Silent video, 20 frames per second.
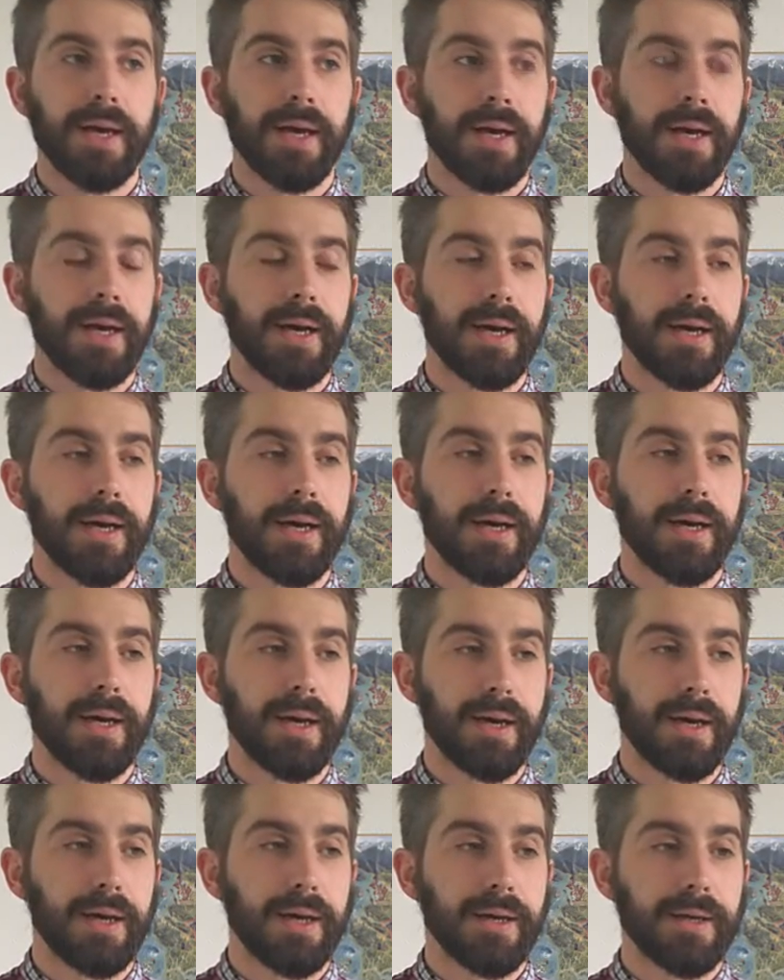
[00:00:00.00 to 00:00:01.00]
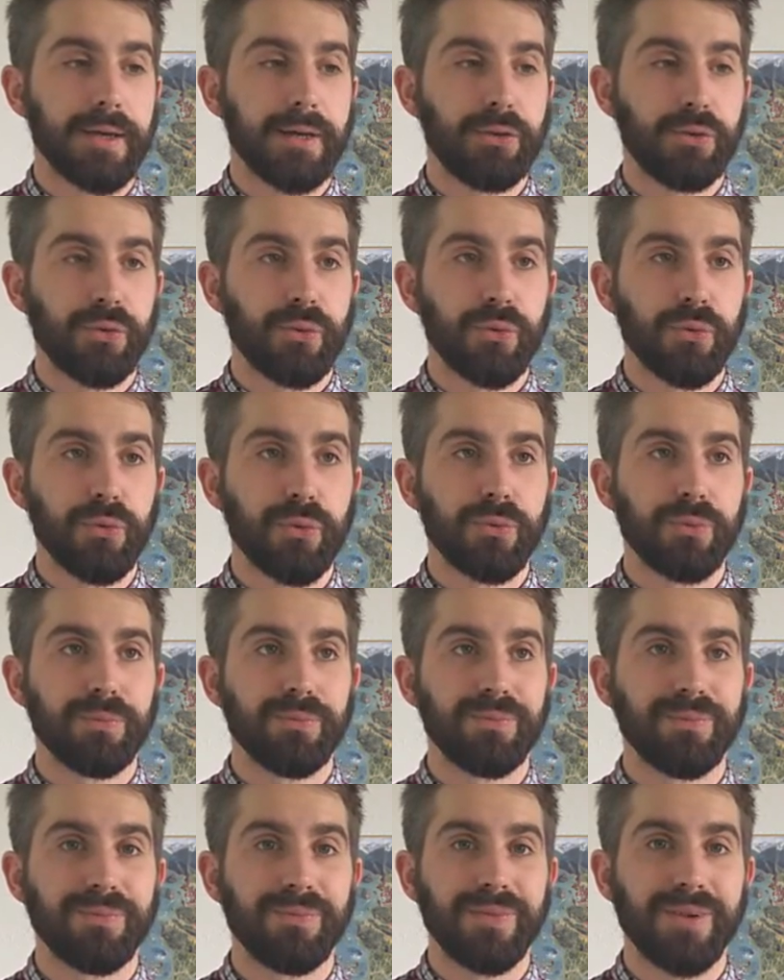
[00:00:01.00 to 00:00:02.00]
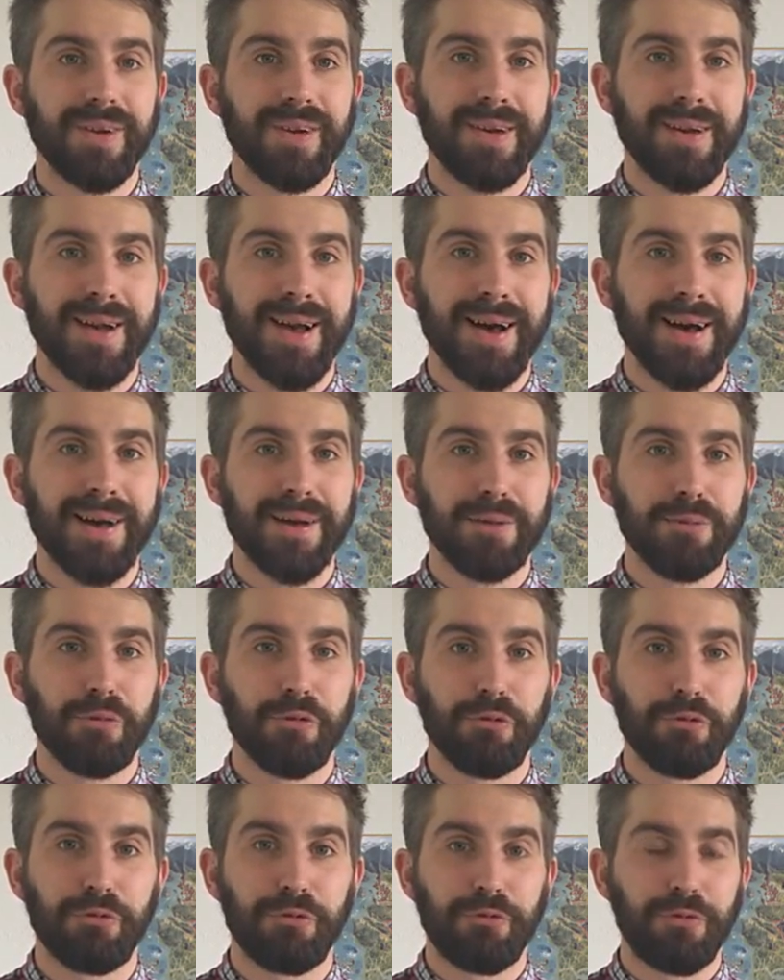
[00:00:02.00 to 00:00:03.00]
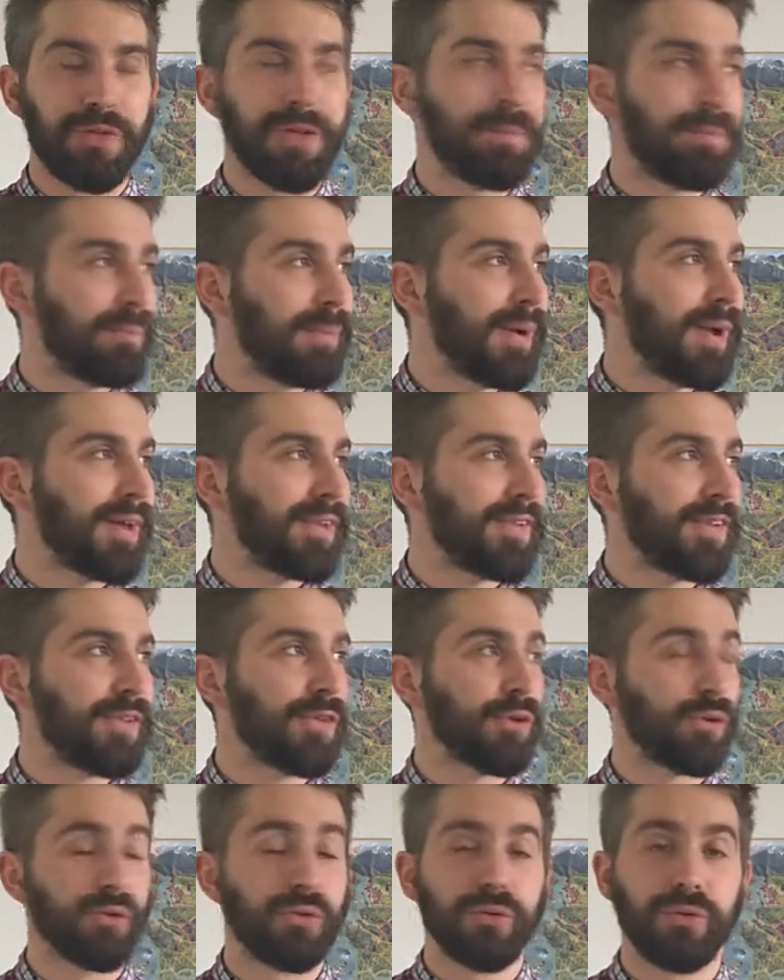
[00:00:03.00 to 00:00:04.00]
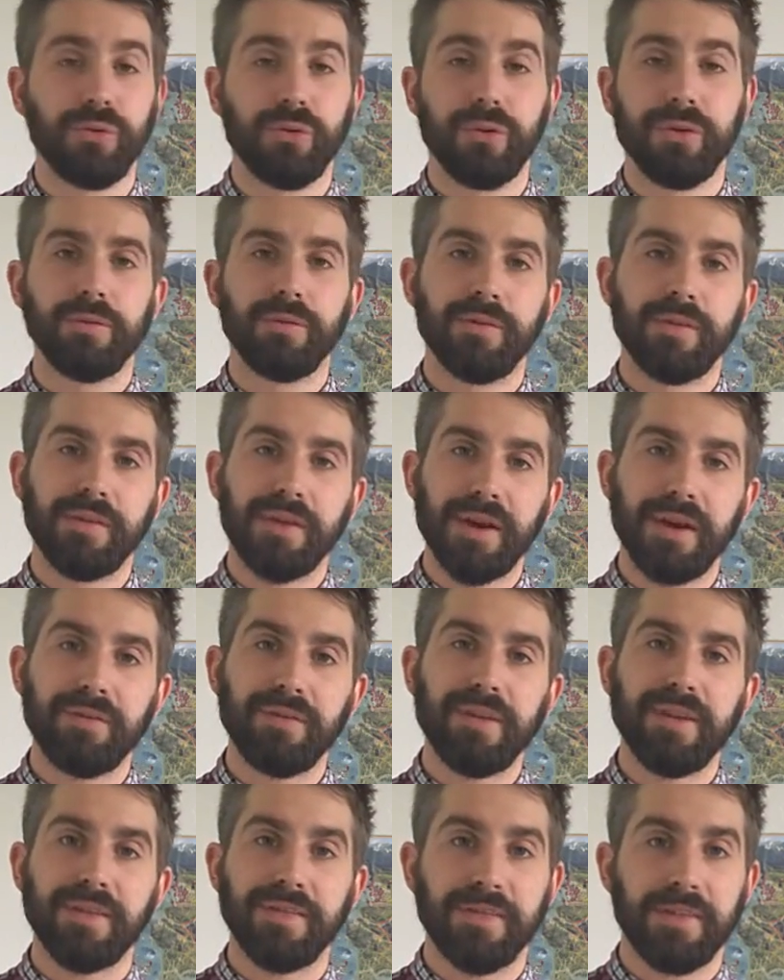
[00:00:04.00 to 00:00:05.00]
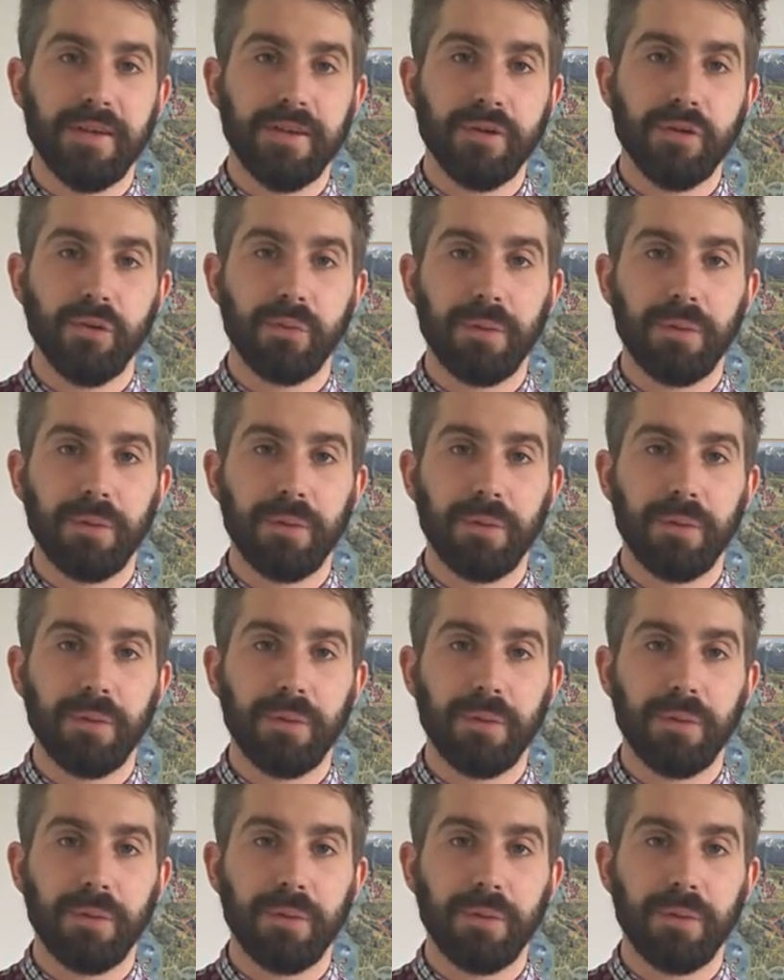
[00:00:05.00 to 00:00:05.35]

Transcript: Euh, et du coup, là, on flippe. Là, c'est tendu. Il nous est arrivé des scènes